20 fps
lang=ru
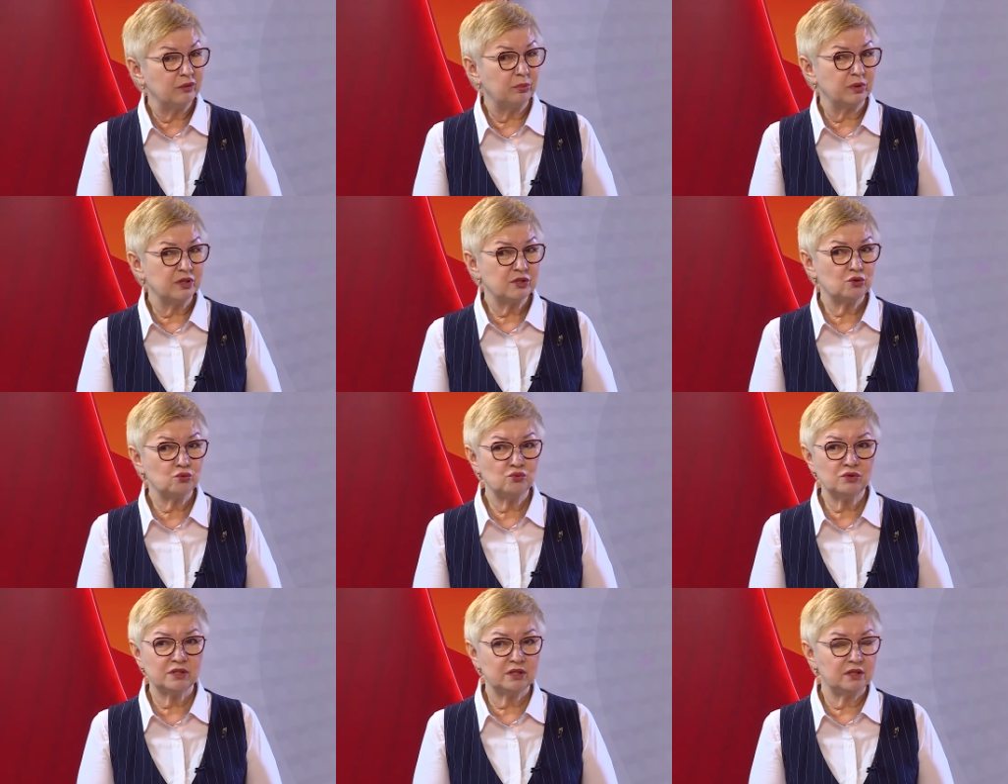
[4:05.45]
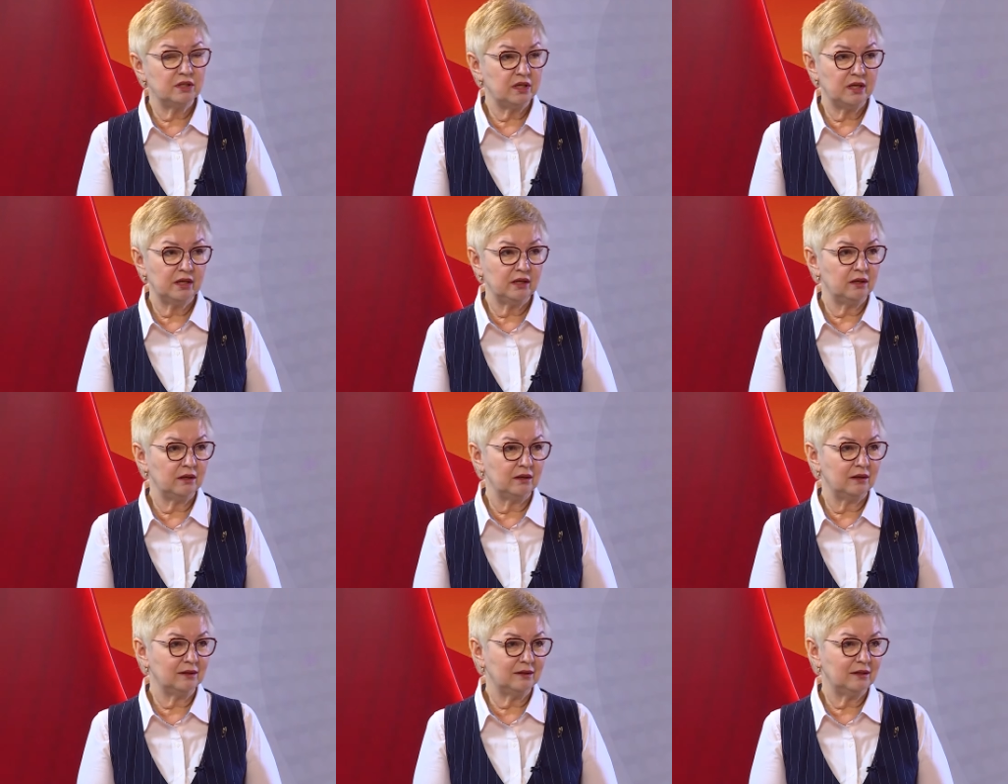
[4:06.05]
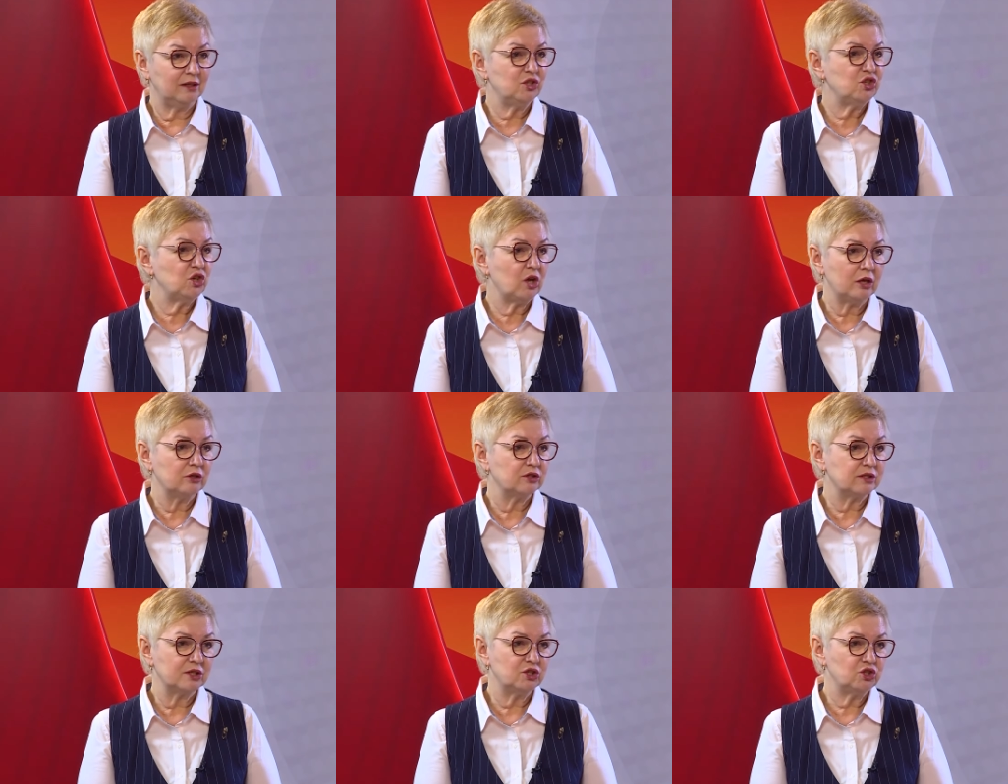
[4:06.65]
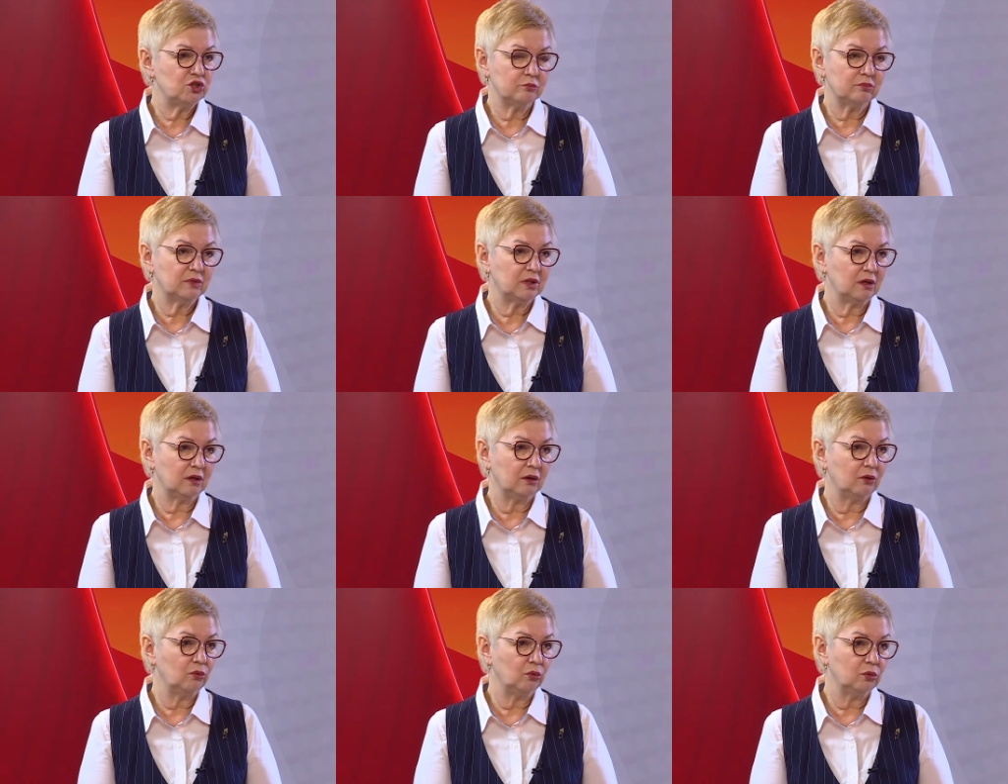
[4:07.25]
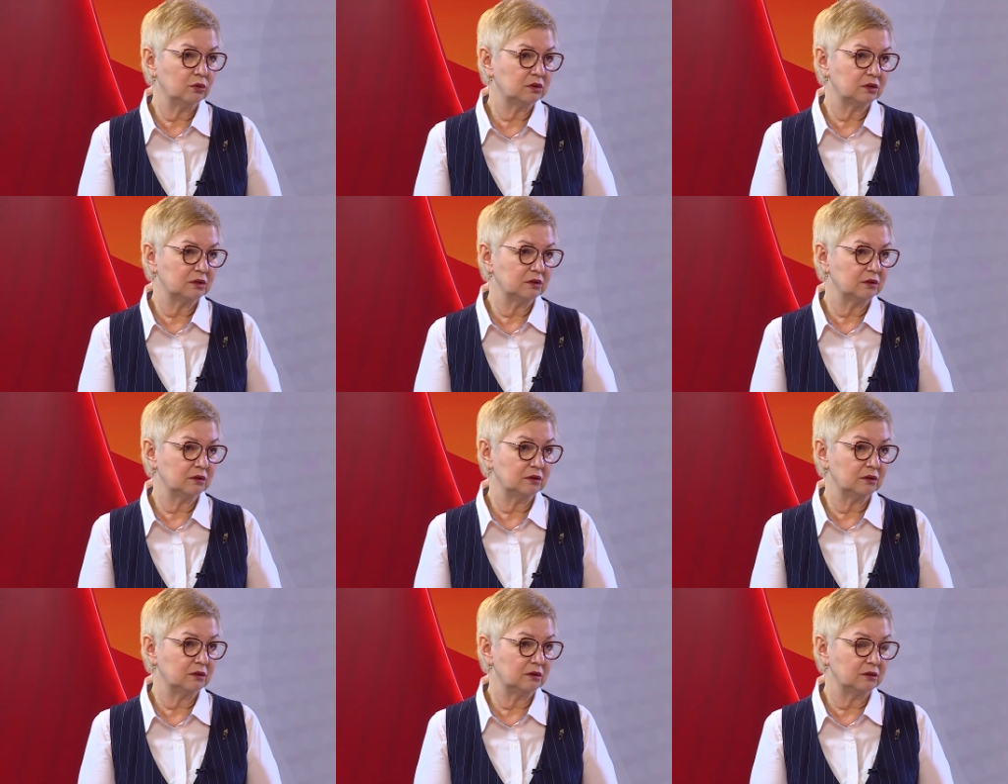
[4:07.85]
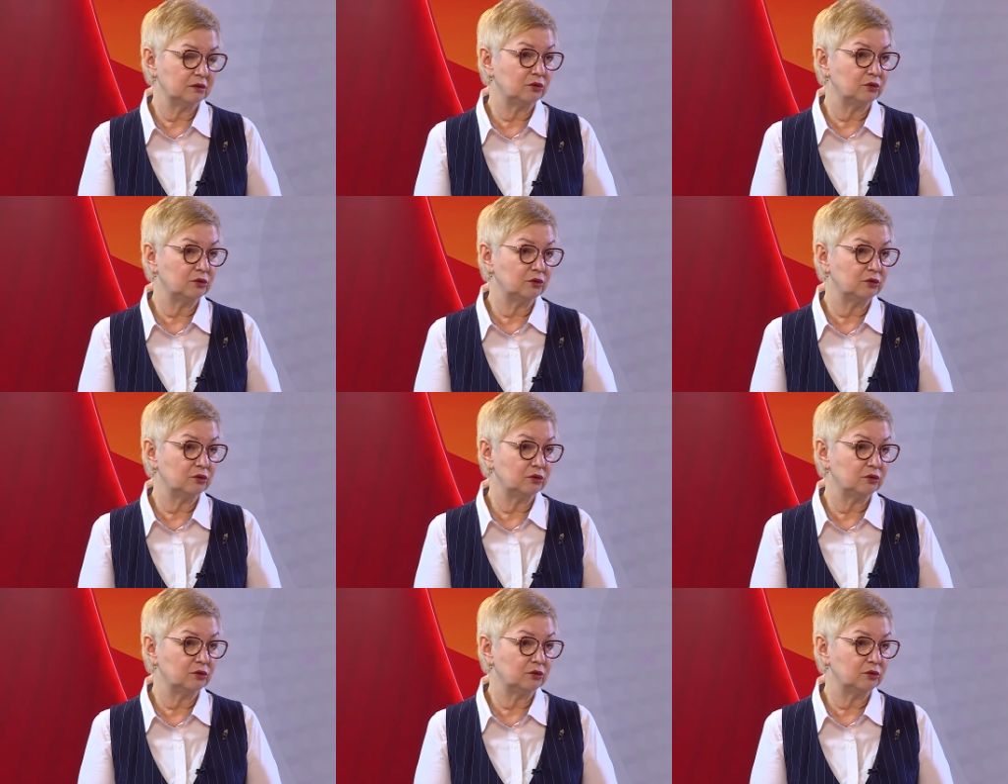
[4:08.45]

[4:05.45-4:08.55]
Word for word: по сути, не отличаются чем-то от э,